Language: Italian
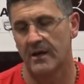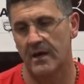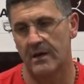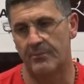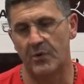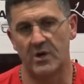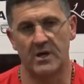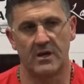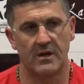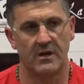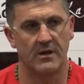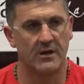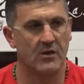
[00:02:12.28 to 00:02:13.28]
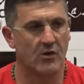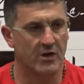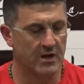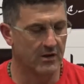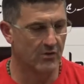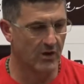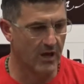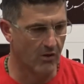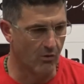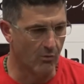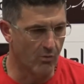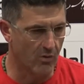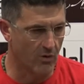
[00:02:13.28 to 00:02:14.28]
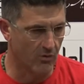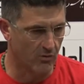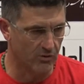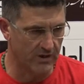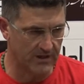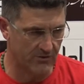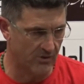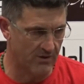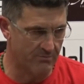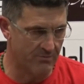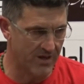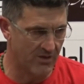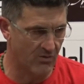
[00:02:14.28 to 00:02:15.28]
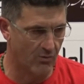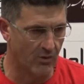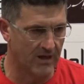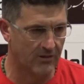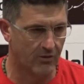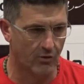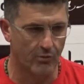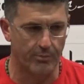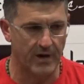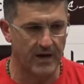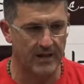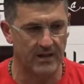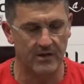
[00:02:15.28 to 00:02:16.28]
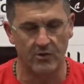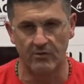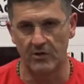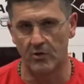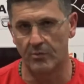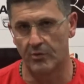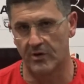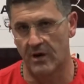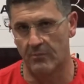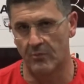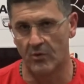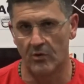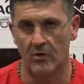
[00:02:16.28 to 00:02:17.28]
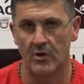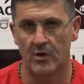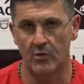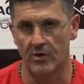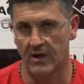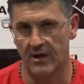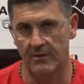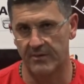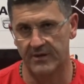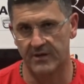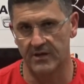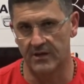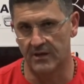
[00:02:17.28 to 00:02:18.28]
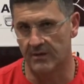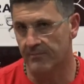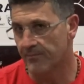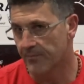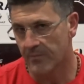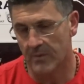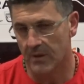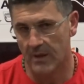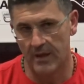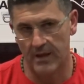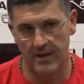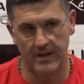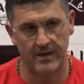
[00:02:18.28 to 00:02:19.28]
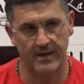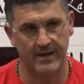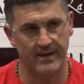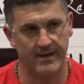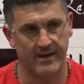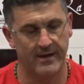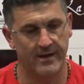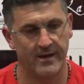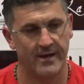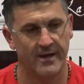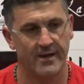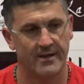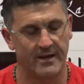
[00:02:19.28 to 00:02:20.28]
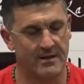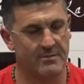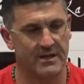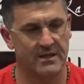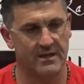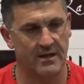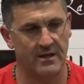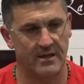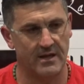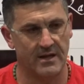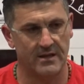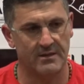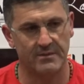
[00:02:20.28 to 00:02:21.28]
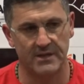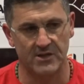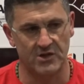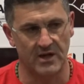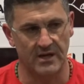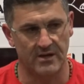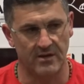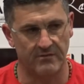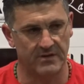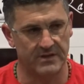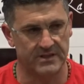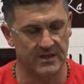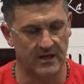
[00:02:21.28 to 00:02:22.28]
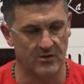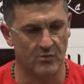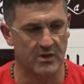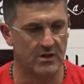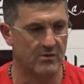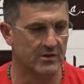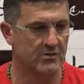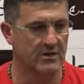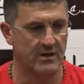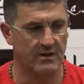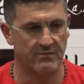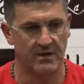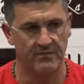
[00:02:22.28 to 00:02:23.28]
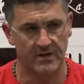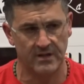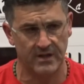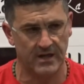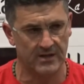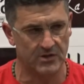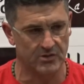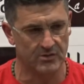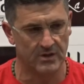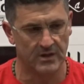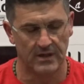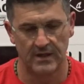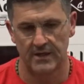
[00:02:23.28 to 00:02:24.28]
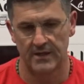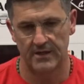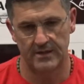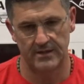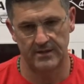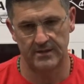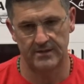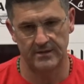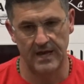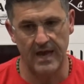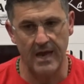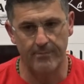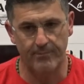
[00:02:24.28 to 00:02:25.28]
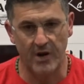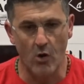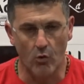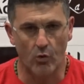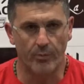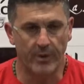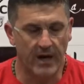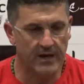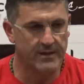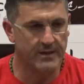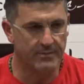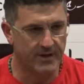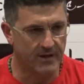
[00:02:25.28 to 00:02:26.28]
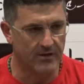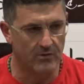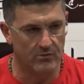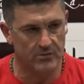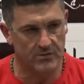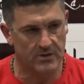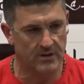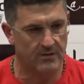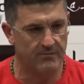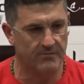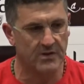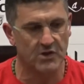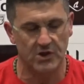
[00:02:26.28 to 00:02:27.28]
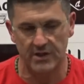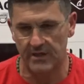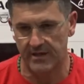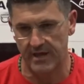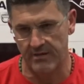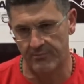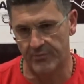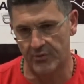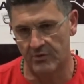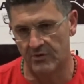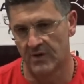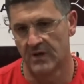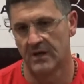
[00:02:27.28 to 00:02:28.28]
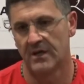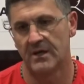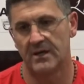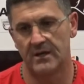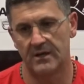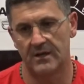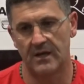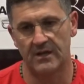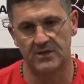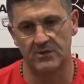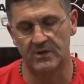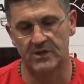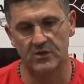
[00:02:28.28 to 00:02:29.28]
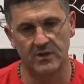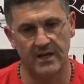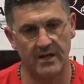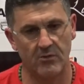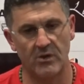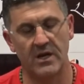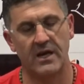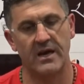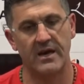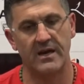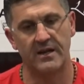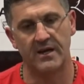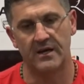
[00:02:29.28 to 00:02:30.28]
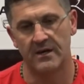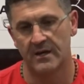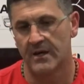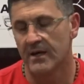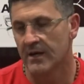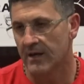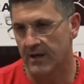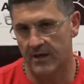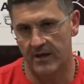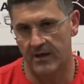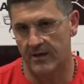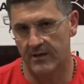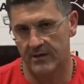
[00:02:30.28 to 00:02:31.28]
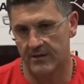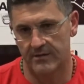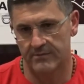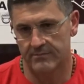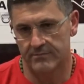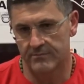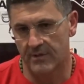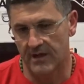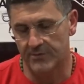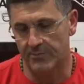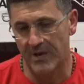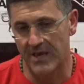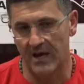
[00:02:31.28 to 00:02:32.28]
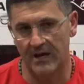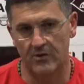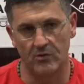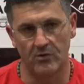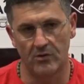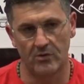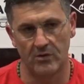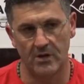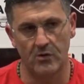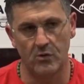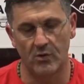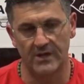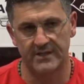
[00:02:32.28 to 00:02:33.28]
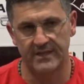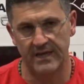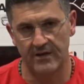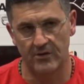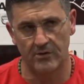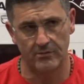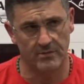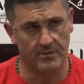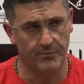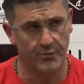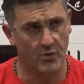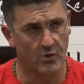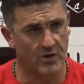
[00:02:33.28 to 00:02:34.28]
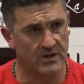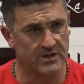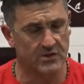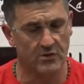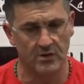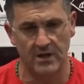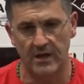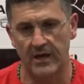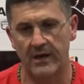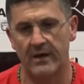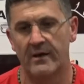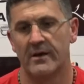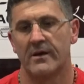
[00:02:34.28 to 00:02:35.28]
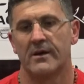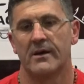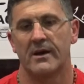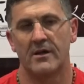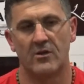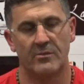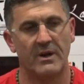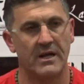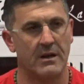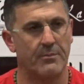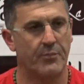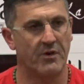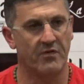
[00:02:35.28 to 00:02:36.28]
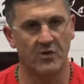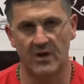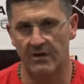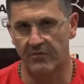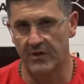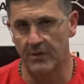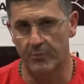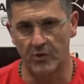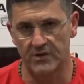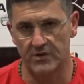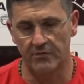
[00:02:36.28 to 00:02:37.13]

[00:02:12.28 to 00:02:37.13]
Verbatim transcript: e poi io credo che comunque ho contato almeno quattro palle dove noi potevamo chiudere la partita. E Dall'altra parte c'è anche un avversario, quindi una squadra che va in vantaggio eh, è preoccupata perché non vince da tempo. Eh, la situazione era quella che era, e, ehm, ha sbagliato il 2-0 in più occasioni e è normale che poi fino alla fine puoi